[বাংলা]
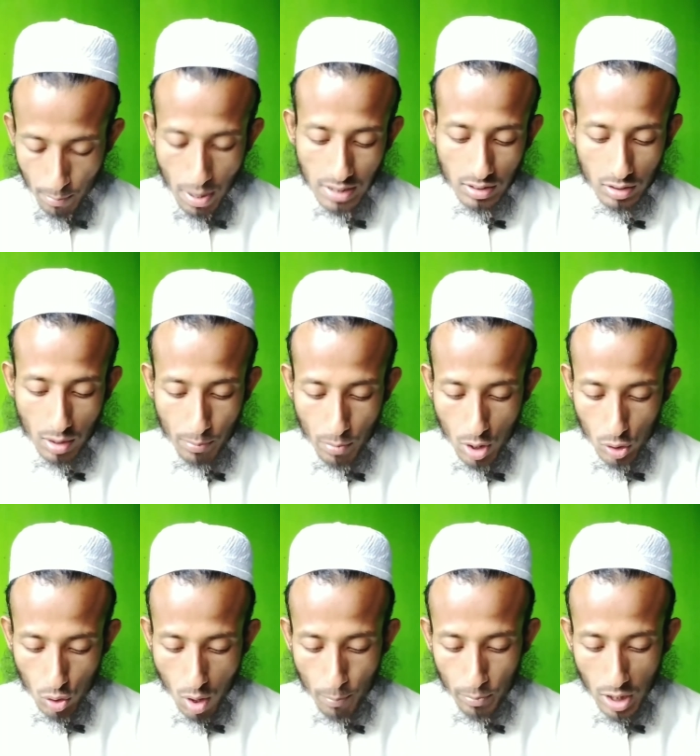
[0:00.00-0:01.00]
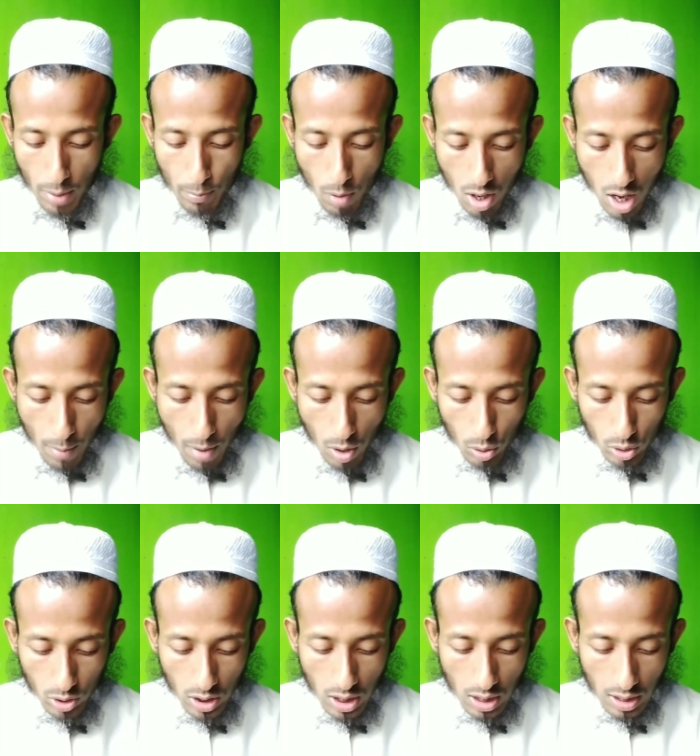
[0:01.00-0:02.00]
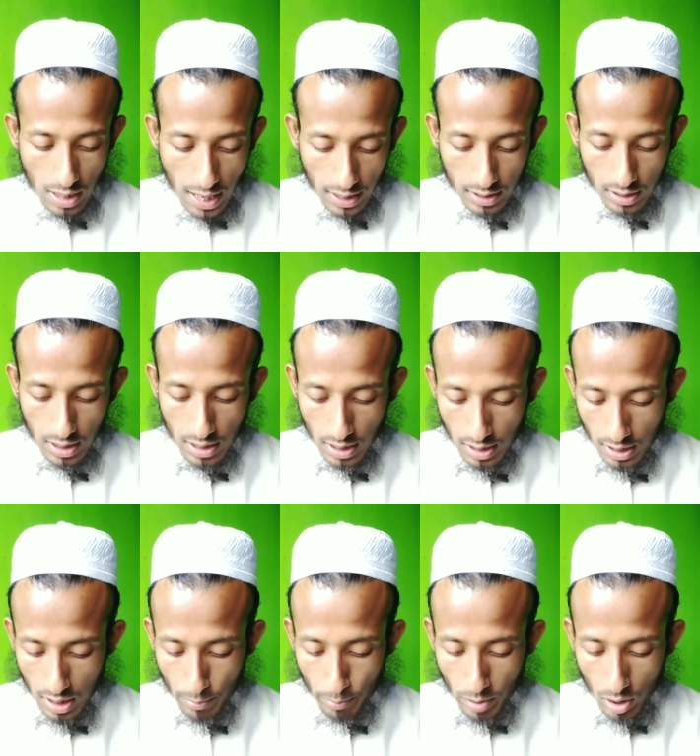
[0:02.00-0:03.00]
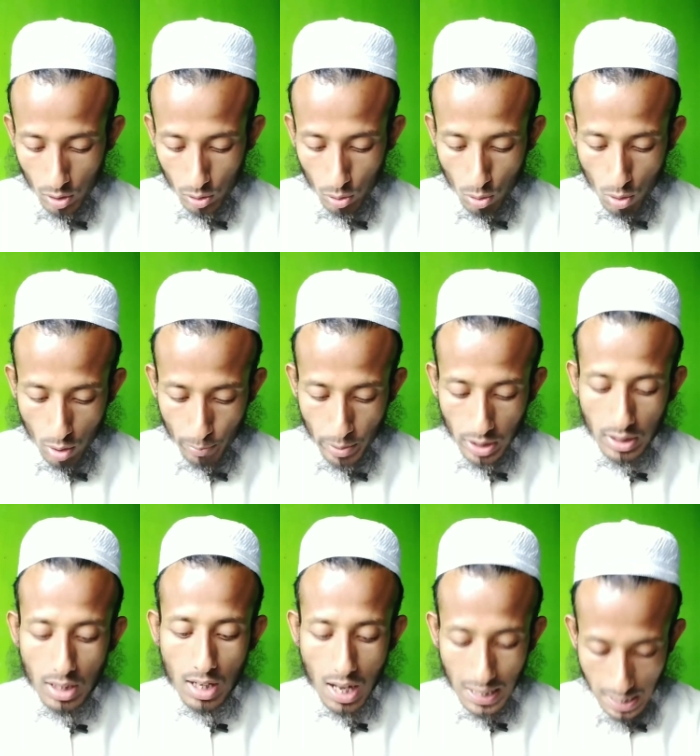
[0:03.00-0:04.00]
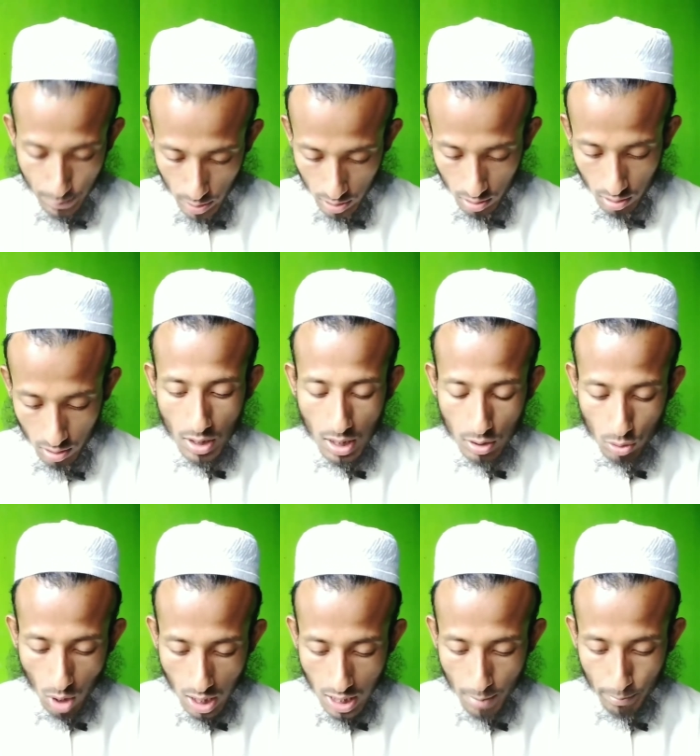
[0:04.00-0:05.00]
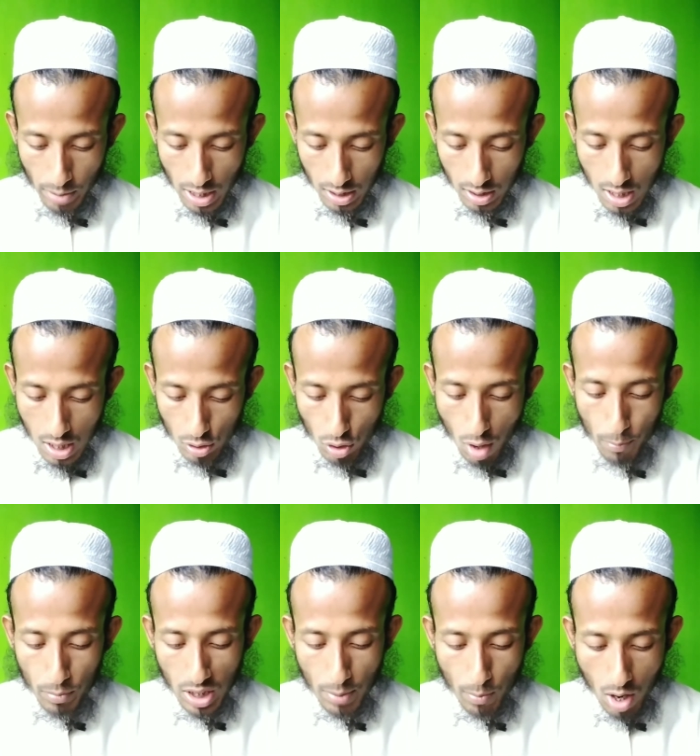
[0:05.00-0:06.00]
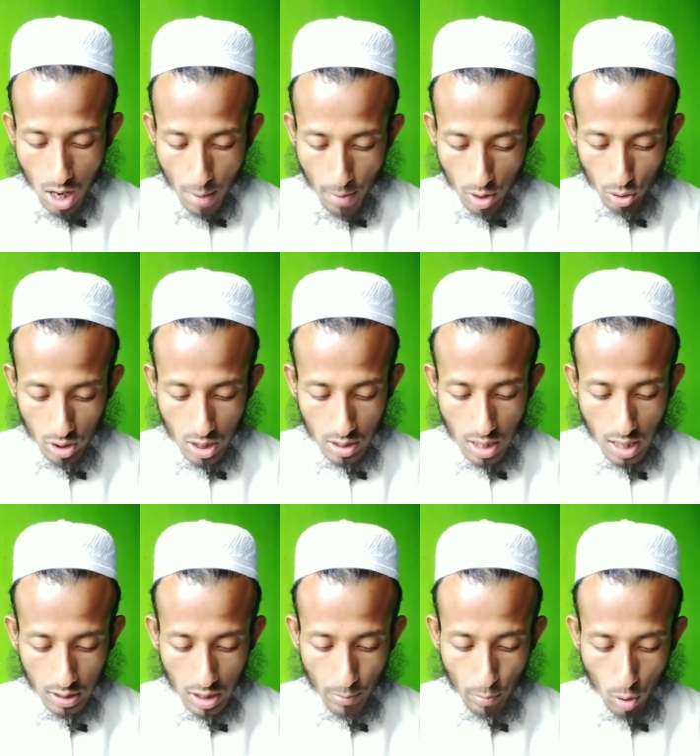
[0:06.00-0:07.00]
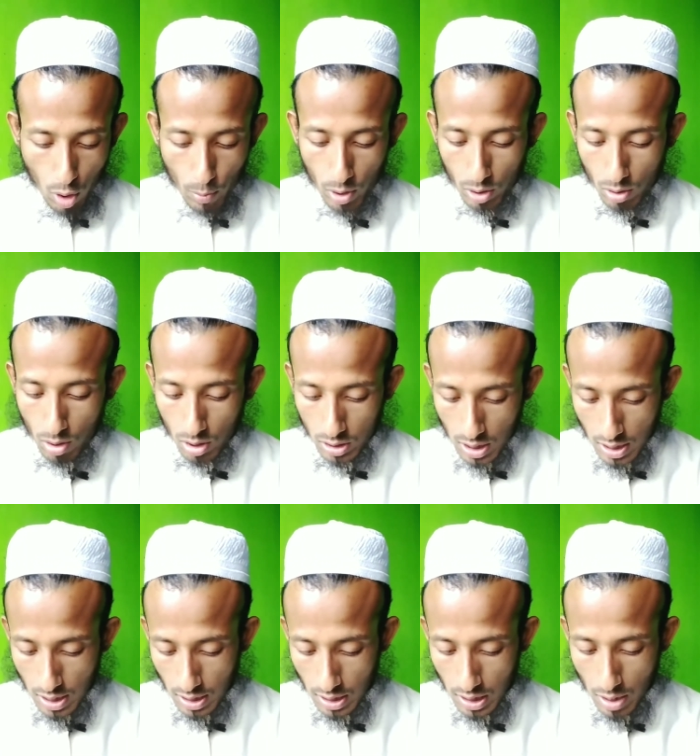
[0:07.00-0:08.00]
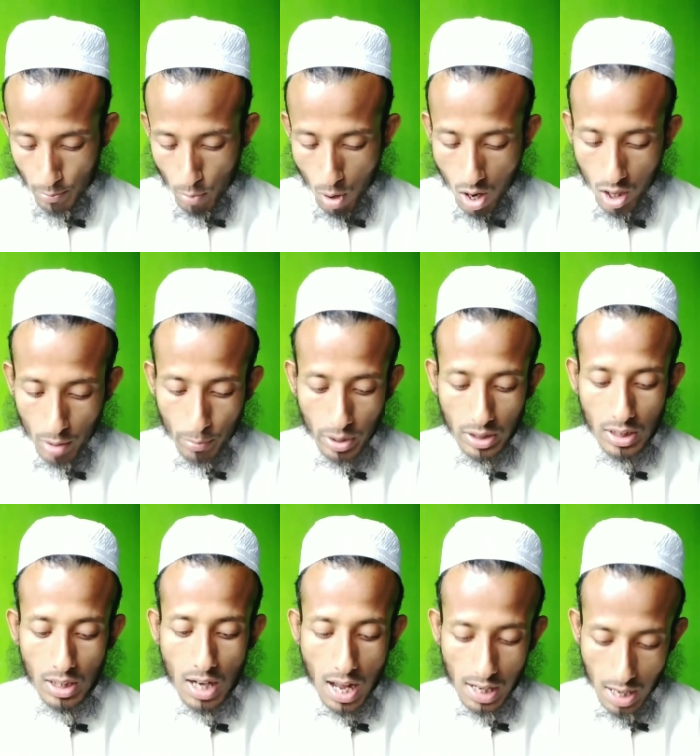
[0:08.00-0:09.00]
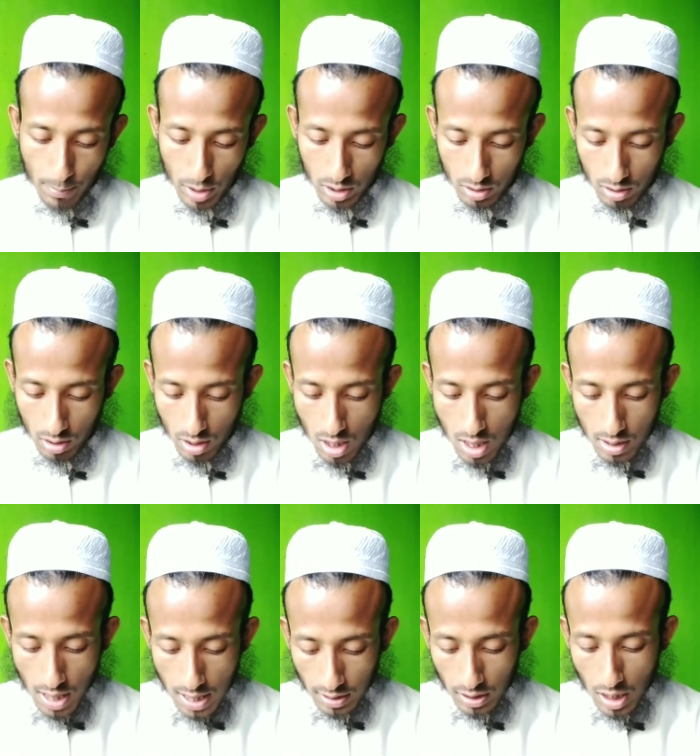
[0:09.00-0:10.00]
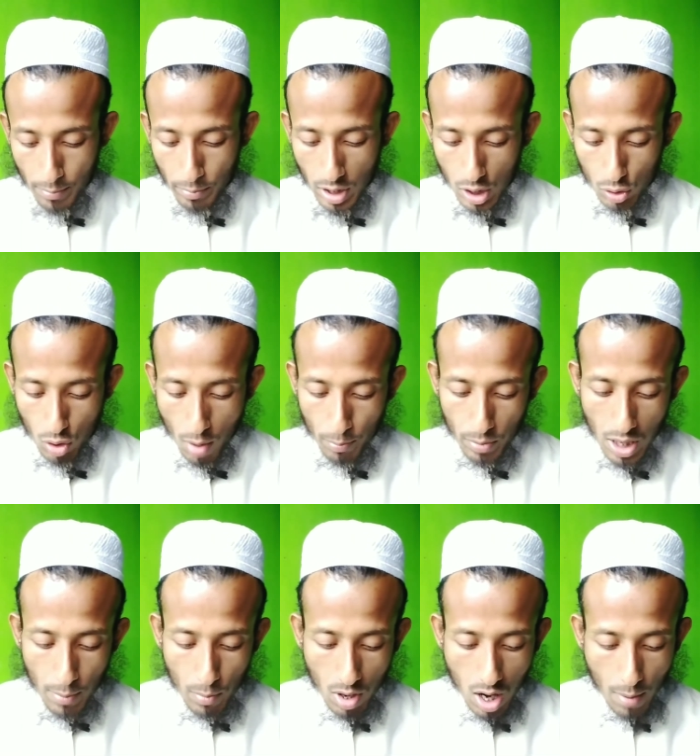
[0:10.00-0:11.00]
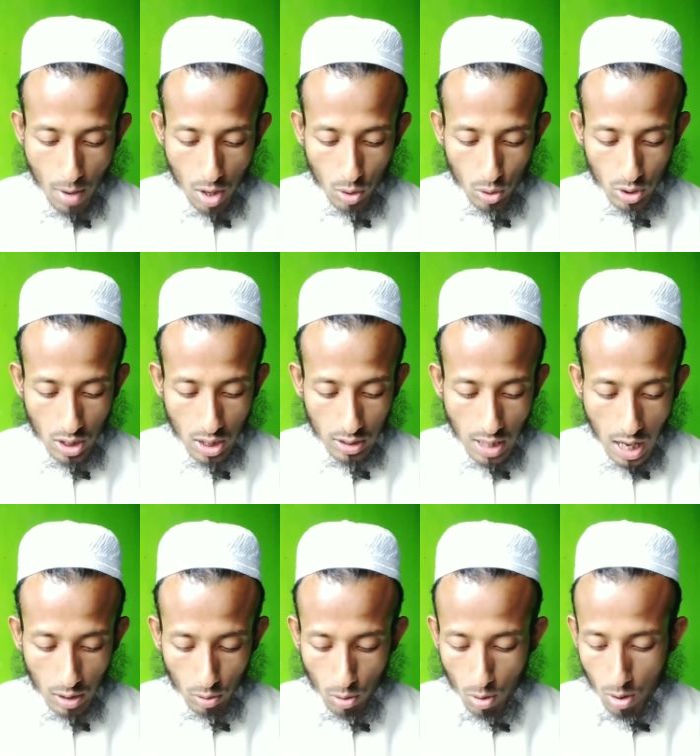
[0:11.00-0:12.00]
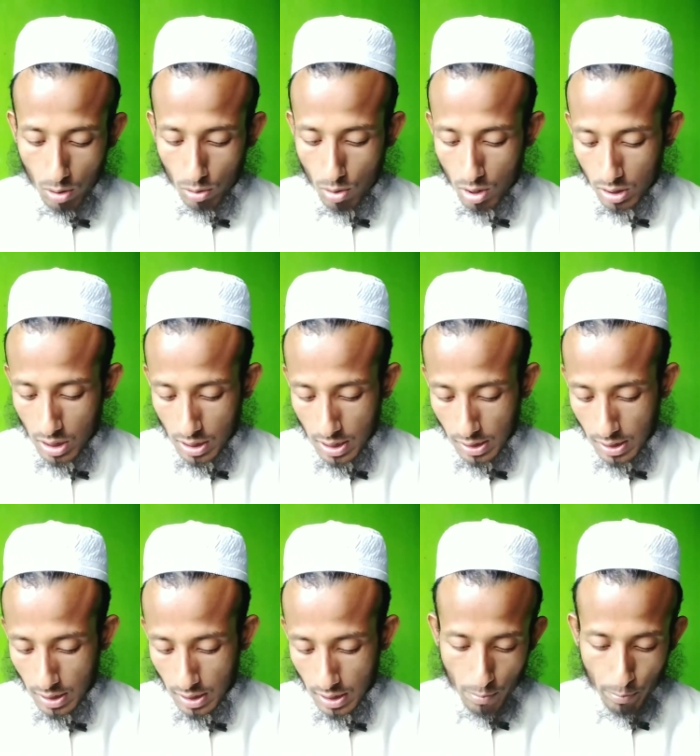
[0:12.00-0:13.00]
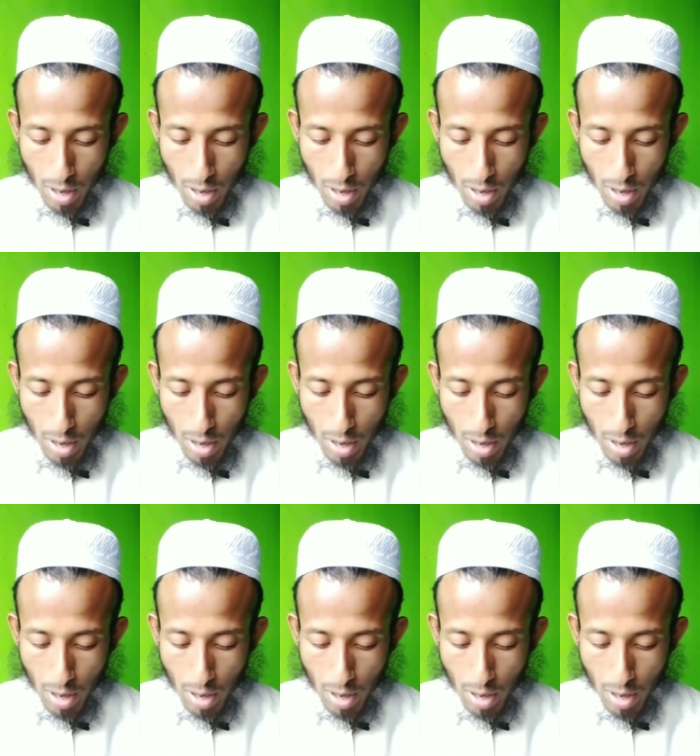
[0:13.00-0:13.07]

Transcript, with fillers: পাঁচ নম্বর স্বপ্নে মরা মানুষের দায়িত্বে দেখিলে মৃত্যু ও বেদির আলামত ছয় নাম্বার স্বপ্নে মরা মানুষের সাথে ভ্রমণ করতে দেখিলে ভয় ভীতির আলামত সাত নাম্বার স্বপ্নে মরা মানুষের দান গ্রহণ করতে দেখিলে